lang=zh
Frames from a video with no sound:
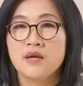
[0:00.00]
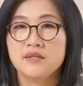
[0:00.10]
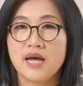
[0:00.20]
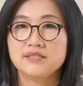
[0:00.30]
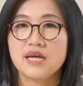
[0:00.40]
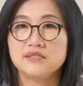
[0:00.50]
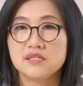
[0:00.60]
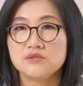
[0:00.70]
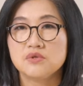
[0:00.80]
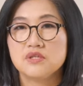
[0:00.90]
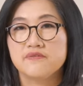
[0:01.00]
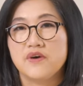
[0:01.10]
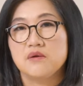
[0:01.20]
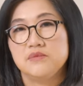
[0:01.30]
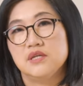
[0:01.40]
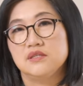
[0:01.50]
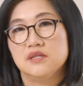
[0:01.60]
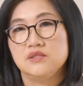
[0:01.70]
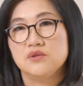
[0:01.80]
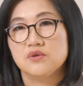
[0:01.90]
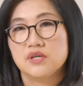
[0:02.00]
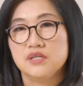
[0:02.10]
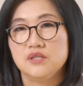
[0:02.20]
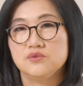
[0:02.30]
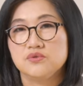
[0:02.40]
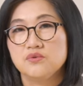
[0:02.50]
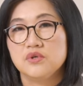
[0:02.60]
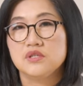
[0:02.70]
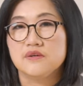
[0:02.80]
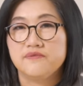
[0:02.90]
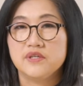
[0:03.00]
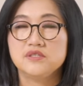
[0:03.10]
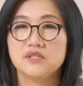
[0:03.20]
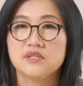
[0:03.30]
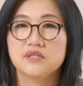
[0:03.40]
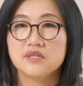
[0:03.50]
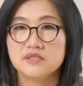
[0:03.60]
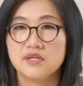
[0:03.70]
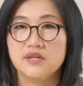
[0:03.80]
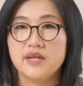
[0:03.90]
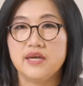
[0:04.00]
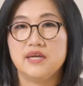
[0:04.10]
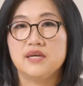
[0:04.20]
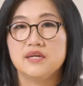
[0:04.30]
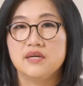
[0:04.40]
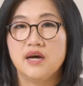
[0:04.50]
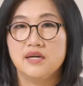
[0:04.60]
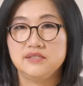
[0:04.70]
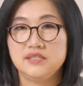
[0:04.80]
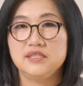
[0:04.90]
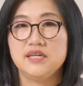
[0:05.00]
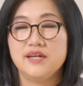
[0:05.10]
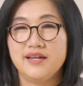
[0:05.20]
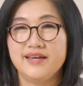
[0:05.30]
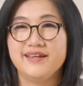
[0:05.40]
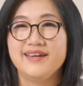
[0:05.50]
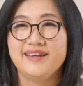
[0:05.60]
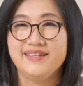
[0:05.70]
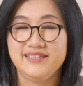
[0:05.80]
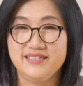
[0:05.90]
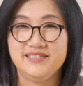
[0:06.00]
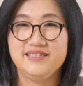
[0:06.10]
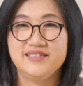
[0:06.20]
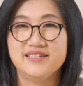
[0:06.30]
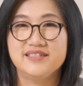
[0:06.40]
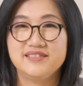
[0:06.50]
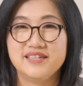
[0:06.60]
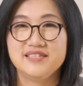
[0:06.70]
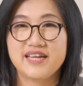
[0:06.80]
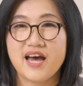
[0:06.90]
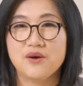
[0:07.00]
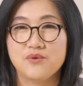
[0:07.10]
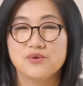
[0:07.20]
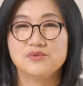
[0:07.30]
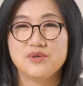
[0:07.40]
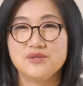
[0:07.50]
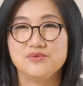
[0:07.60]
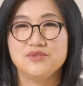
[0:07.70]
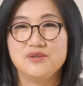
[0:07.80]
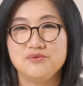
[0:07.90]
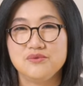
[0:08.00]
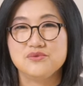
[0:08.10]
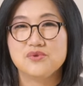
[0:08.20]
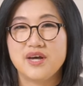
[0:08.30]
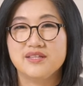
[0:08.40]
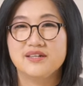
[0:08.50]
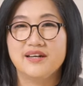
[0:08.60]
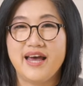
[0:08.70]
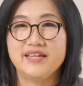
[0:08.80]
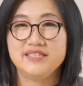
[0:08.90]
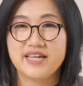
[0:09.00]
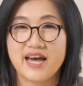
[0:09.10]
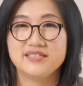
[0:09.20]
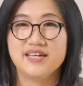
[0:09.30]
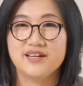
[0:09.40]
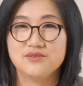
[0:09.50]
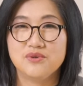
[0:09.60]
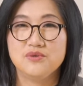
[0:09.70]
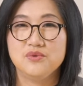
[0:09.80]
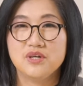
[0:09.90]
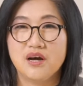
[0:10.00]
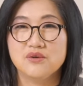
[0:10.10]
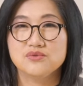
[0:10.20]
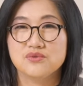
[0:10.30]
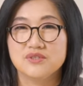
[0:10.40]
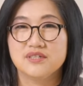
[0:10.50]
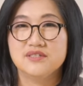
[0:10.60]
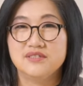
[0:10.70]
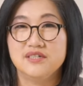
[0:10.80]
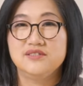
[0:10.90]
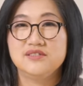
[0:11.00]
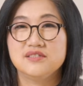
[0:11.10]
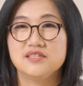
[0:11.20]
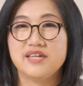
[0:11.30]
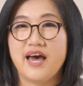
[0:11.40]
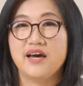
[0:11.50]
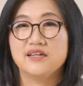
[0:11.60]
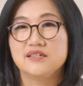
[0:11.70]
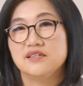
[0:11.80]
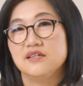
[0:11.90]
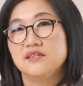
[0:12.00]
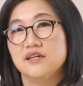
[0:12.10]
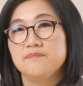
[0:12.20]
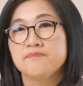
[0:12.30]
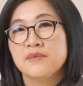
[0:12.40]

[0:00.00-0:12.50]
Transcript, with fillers: 那在征税的方面呢，又可以粗略的分成个人类、啊企业类，以及呢增加国税局的预算呢，来加强对于高所得人士的查核等等。